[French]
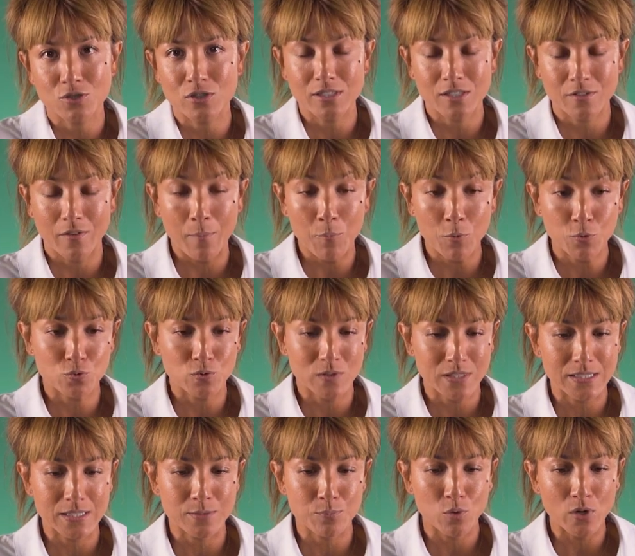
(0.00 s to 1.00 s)
J'ai vraiment
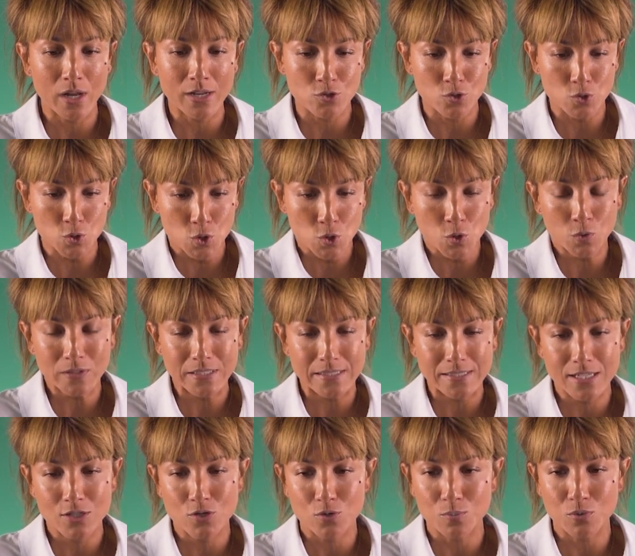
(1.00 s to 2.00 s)
utilisé ce mot-là, je sentais
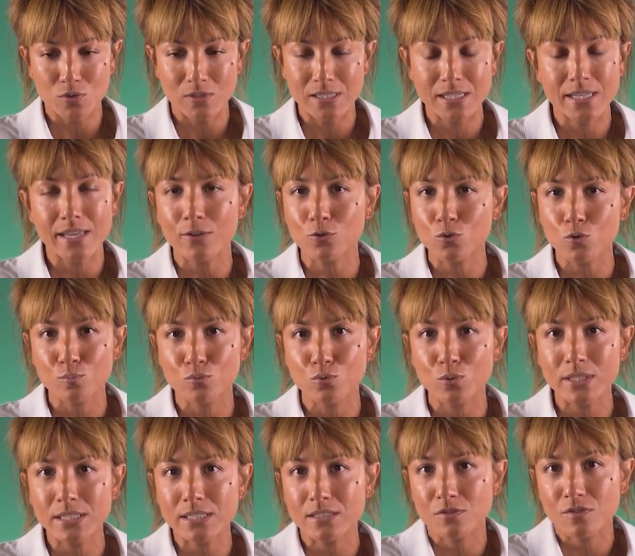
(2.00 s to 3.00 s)
ça, je me disais, il y a un truc
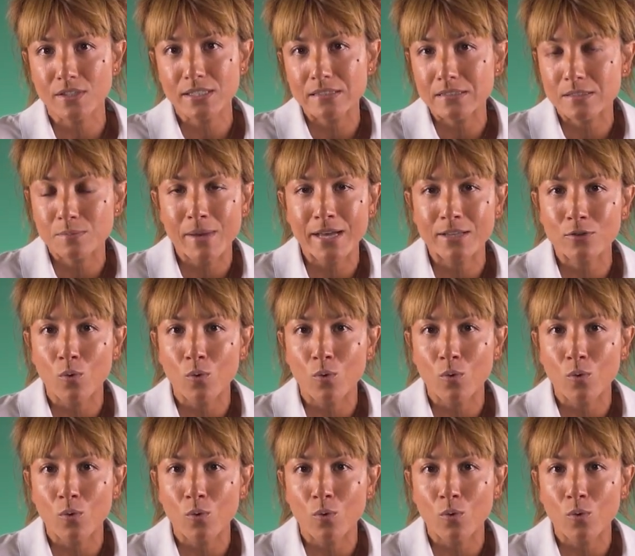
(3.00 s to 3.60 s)
pourri qui fait qu'il se met à